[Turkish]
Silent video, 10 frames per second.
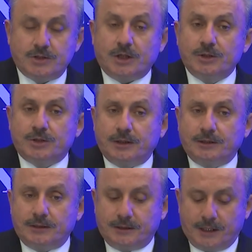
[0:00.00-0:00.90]

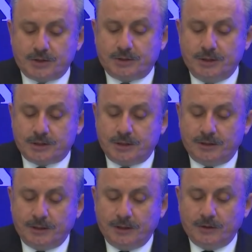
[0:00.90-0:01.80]
çalışanları kaçtığı
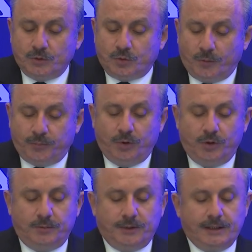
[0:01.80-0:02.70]
için toplu
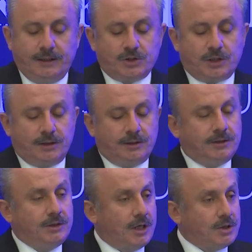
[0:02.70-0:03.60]
ölümlerin
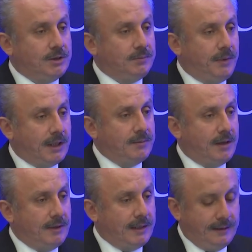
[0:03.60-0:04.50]
yaşandığı yaşlı bakım
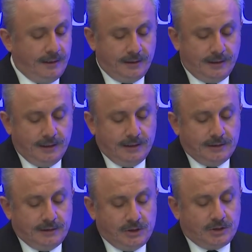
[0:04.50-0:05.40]
evlerini
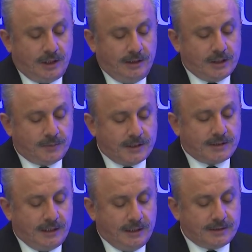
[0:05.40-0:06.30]
dijitalleşme
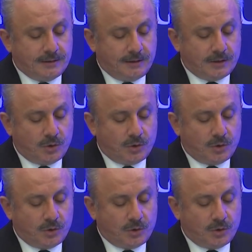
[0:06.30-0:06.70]
sayesinde